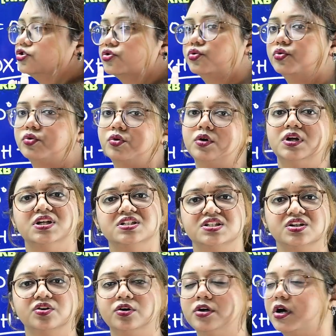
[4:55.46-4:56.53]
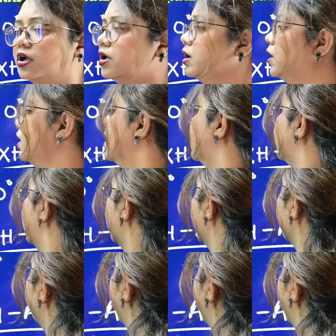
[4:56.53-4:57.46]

কিছু গুণ করলে জিরোই হয় তাহলে এই